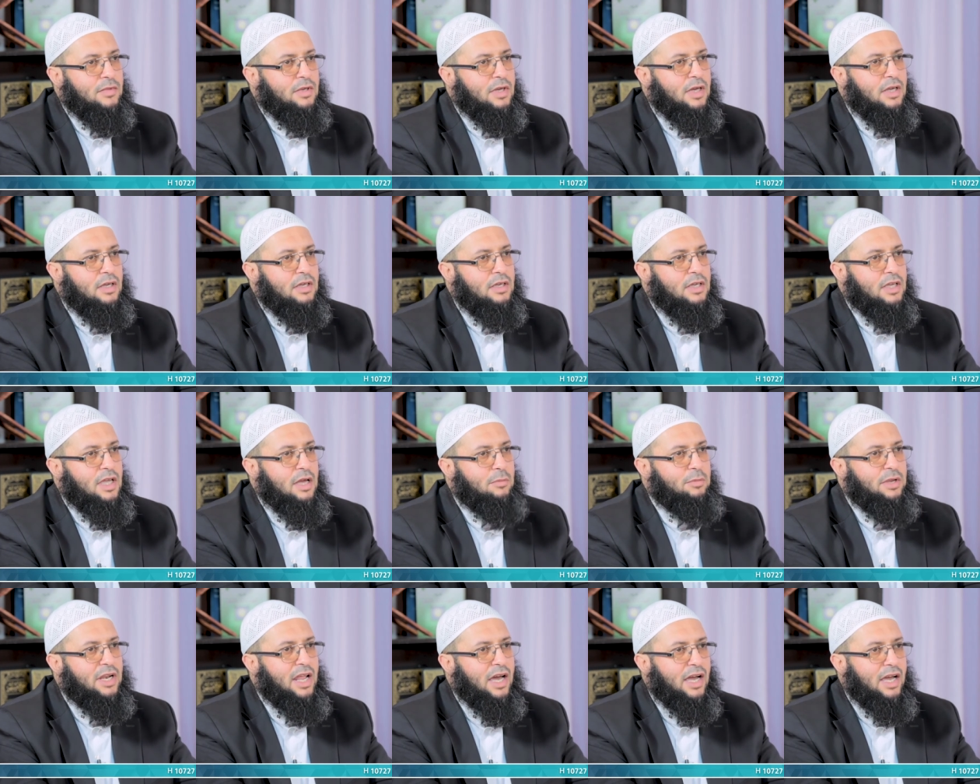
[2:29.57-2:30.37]
آه،
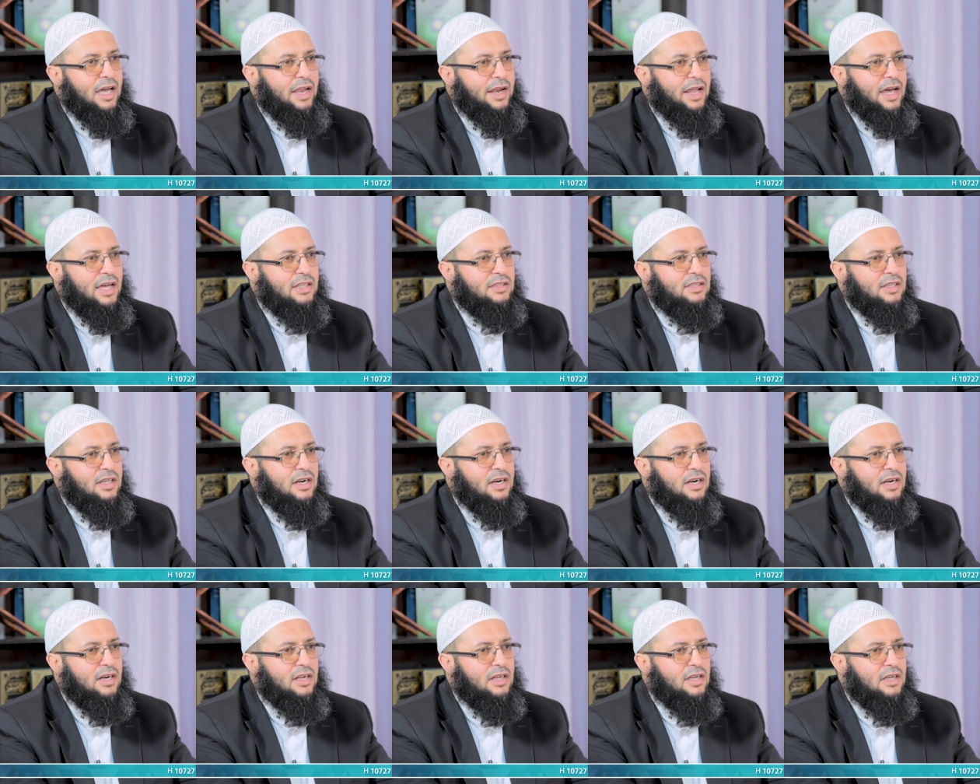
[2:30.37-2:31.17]
كبناء
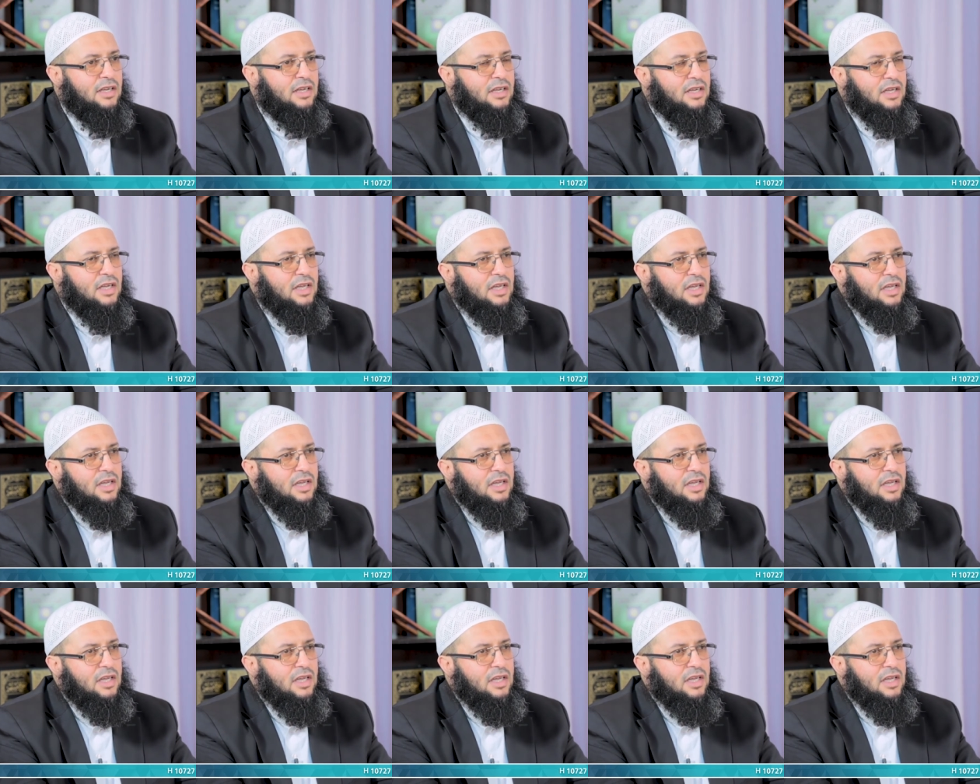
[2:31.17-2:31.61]
قناطر آه،